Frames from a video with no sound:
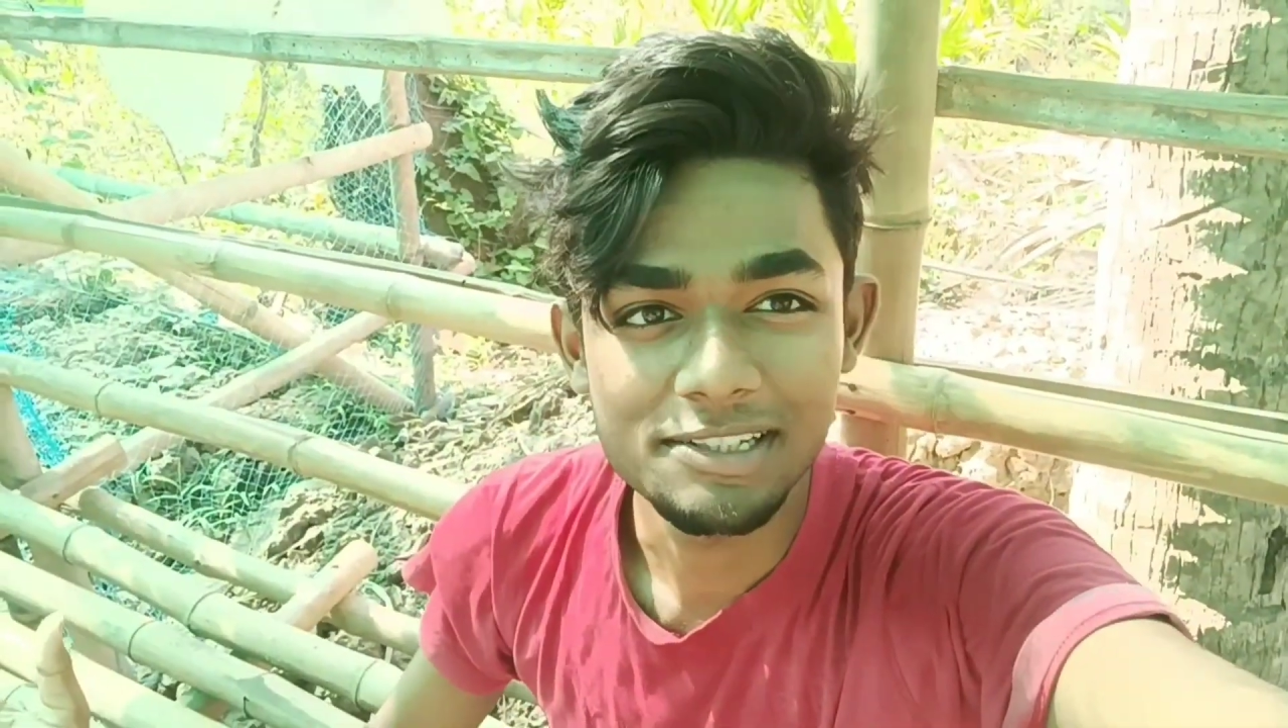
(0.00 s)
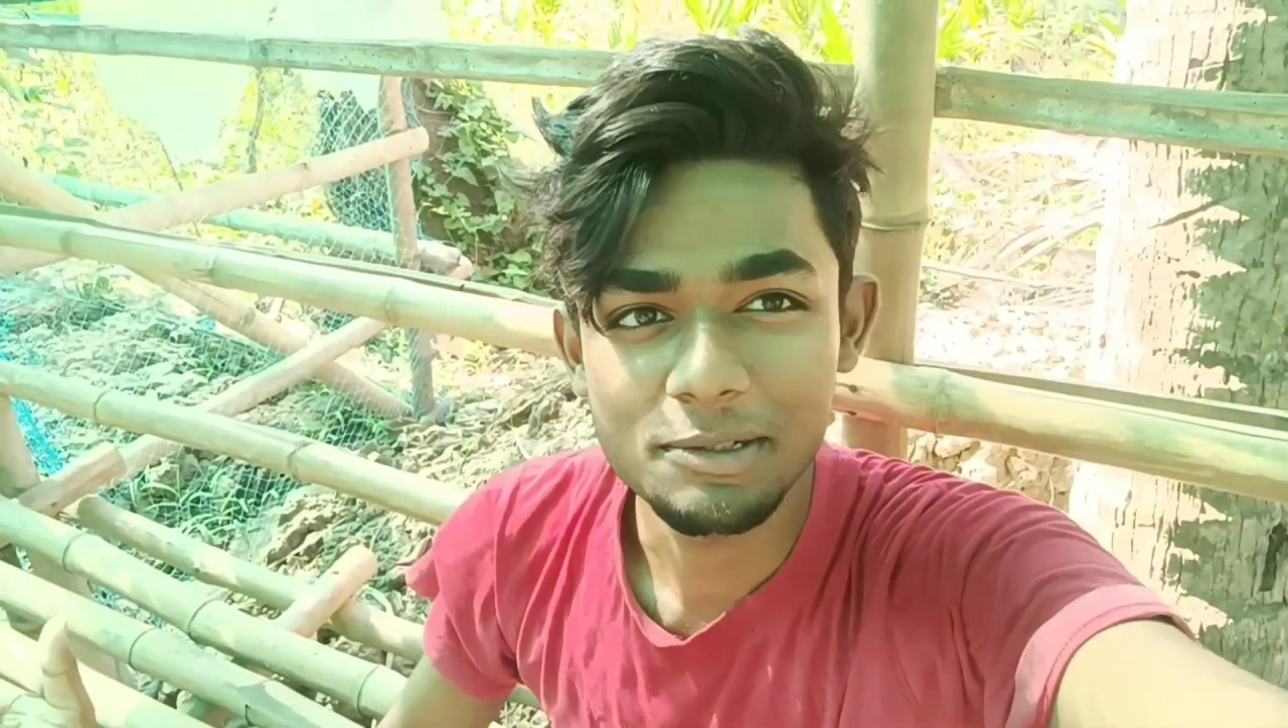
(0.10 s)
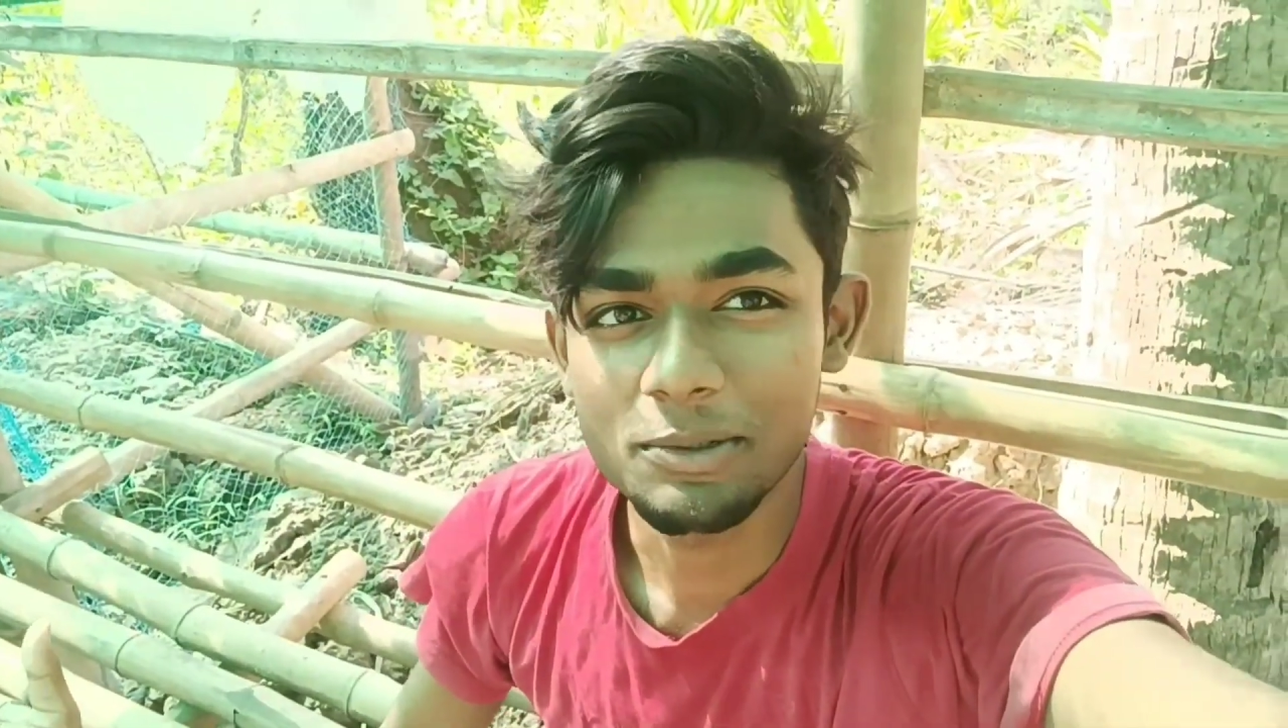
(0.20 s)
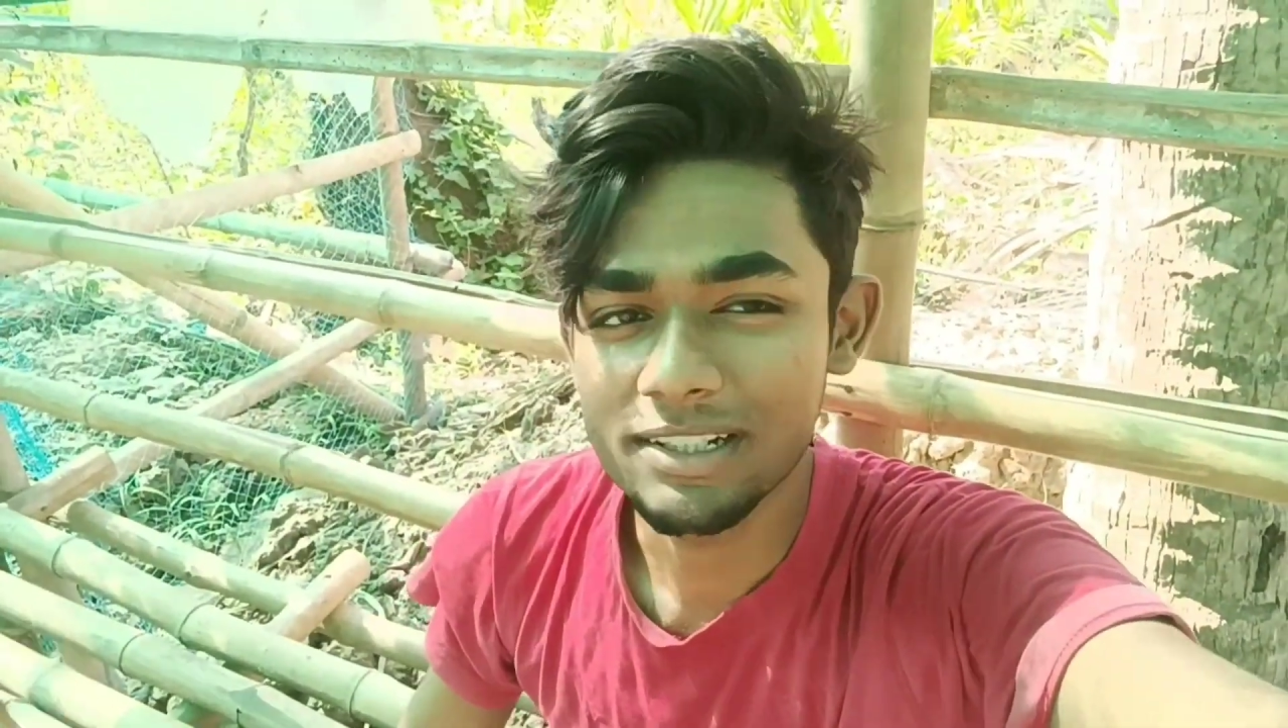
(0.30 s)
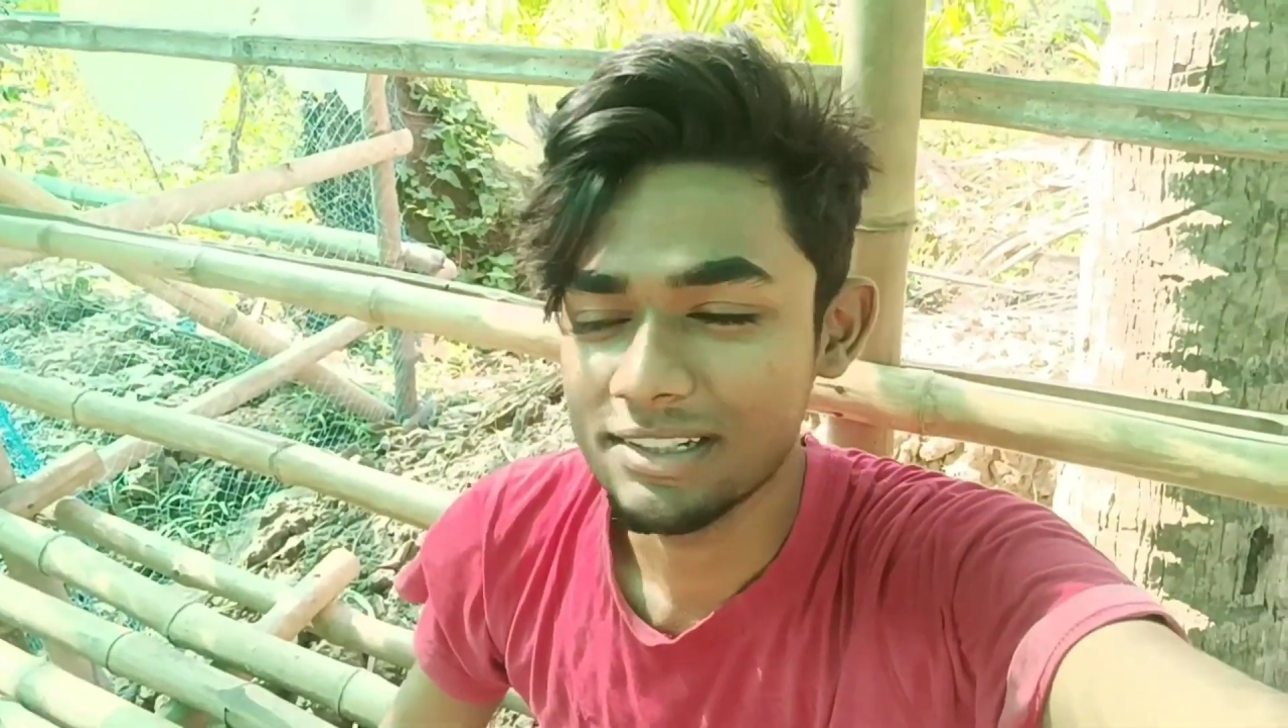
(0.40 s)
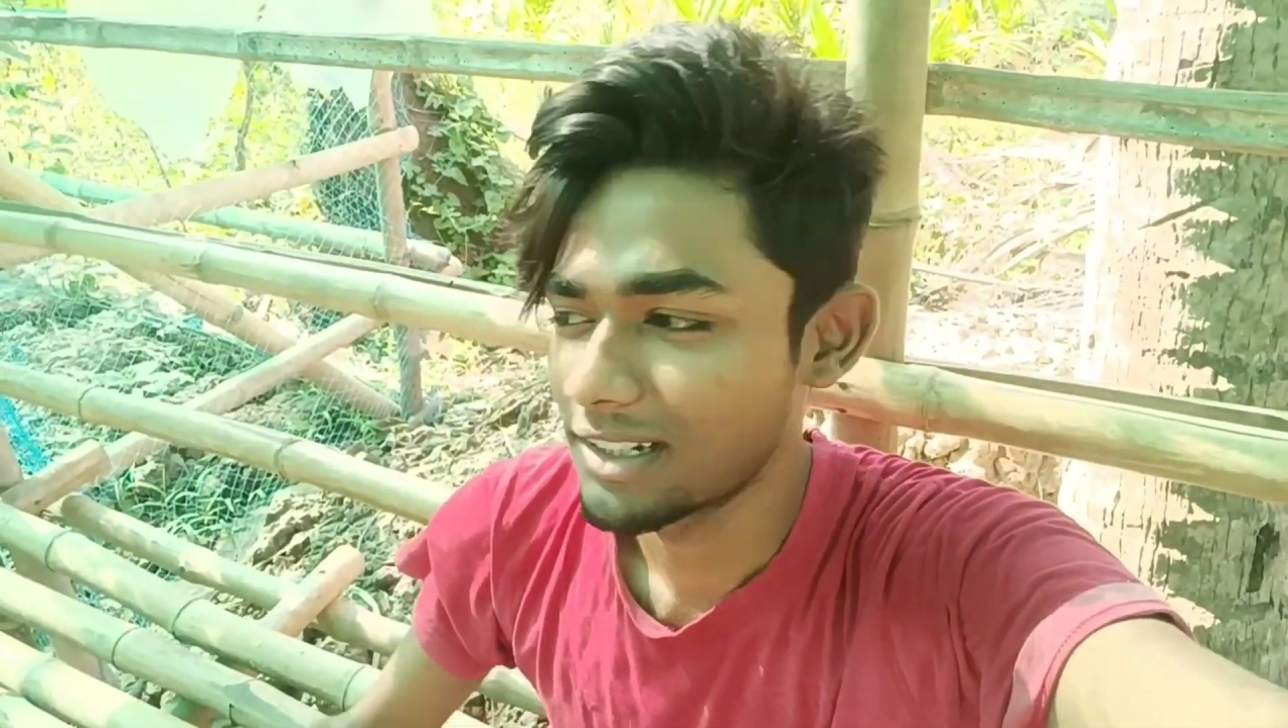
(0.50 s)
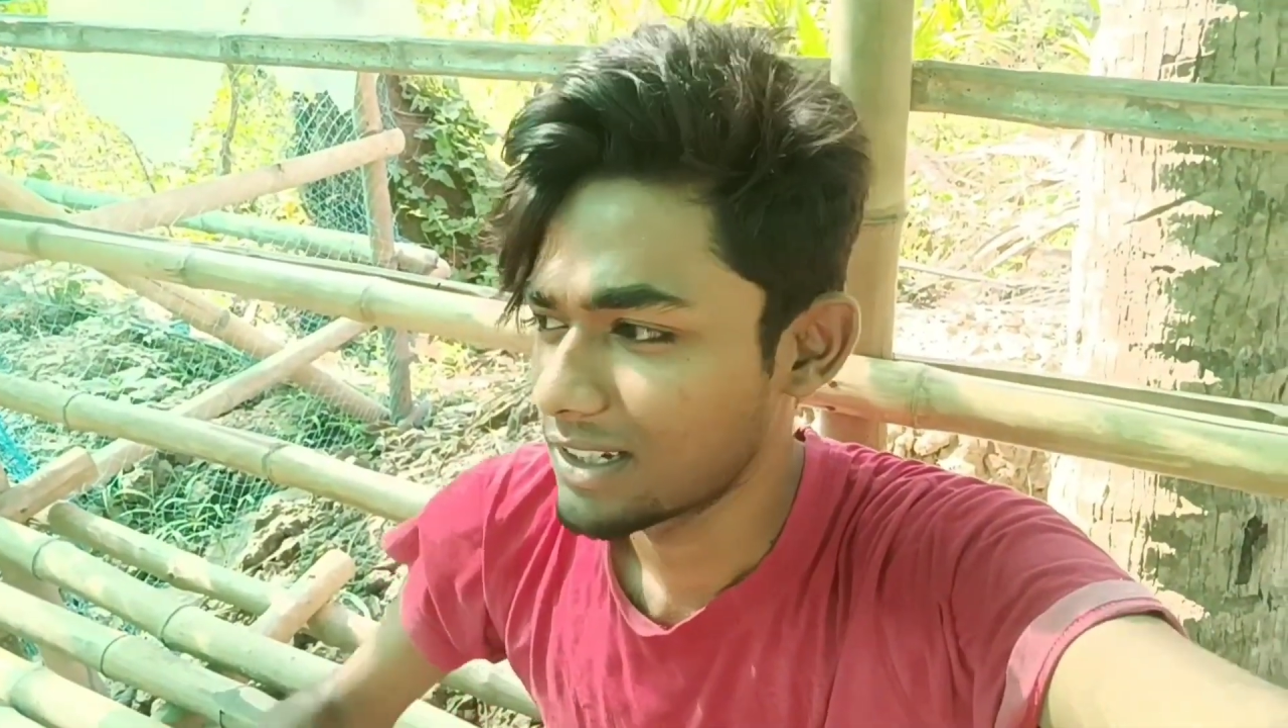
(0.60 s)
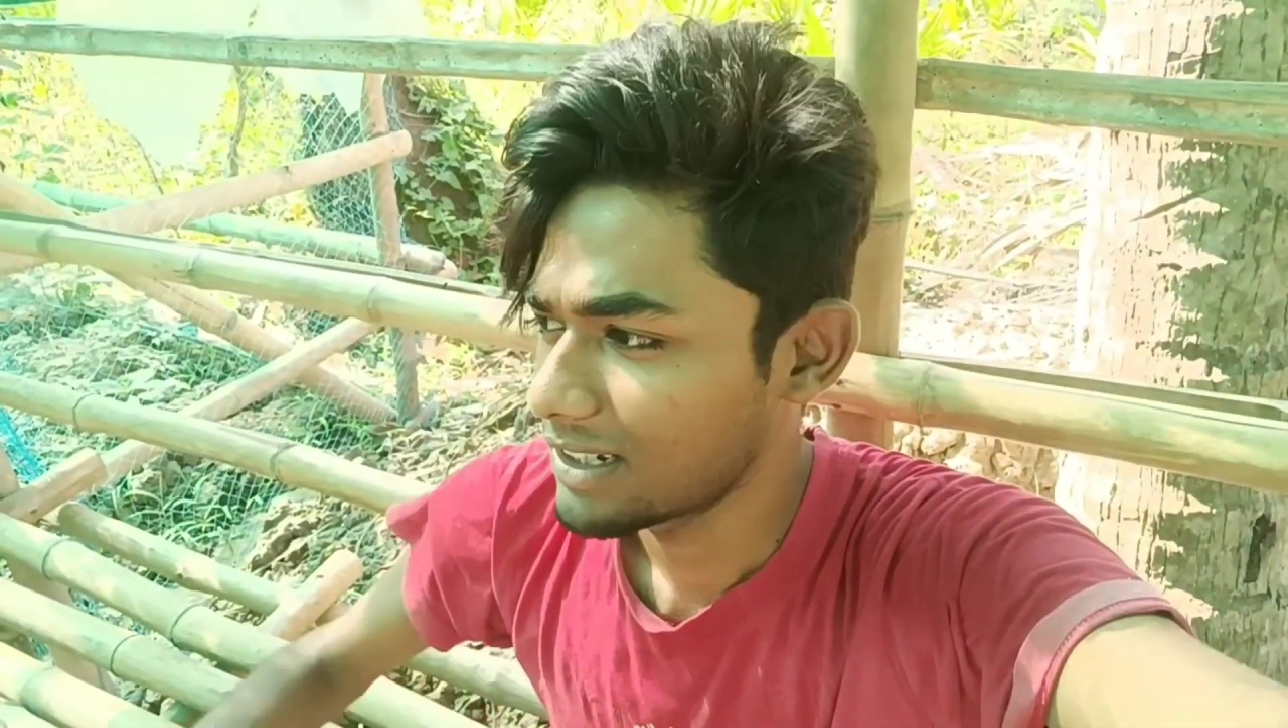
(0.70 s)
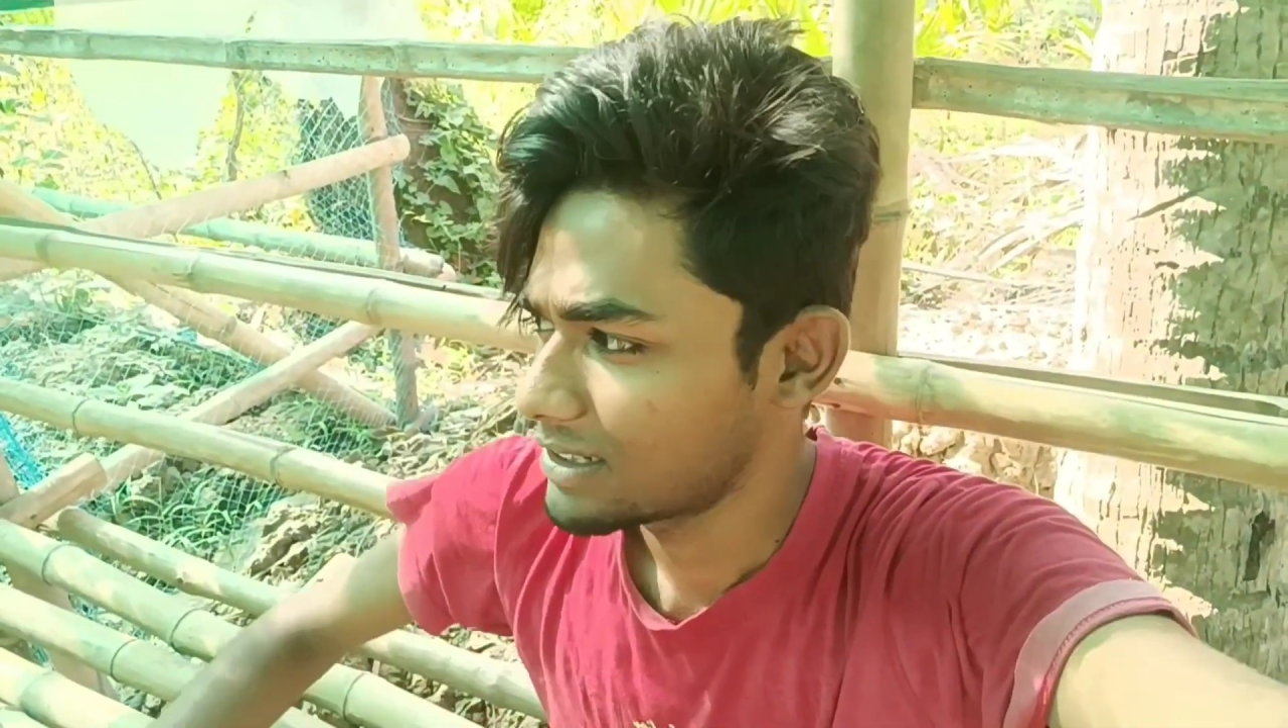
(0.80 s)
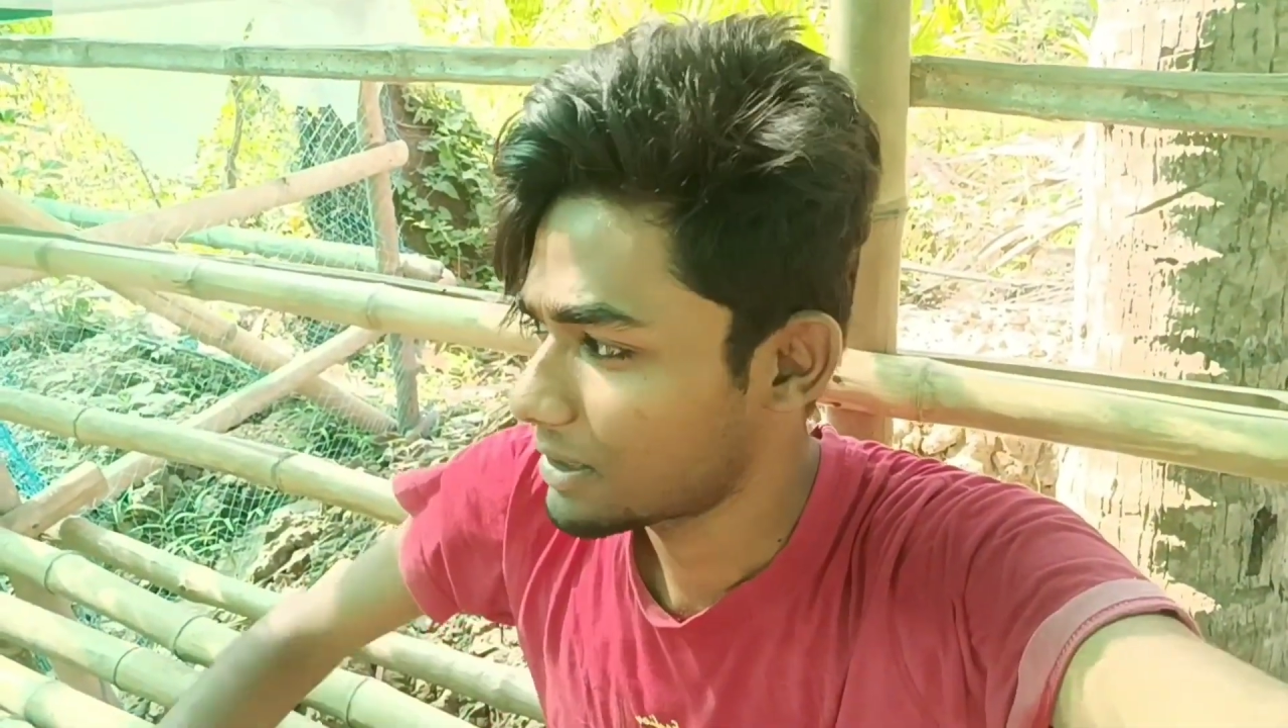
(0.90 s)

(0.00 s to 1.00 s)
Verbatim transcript: যে কোনো এক জায়গায় যাই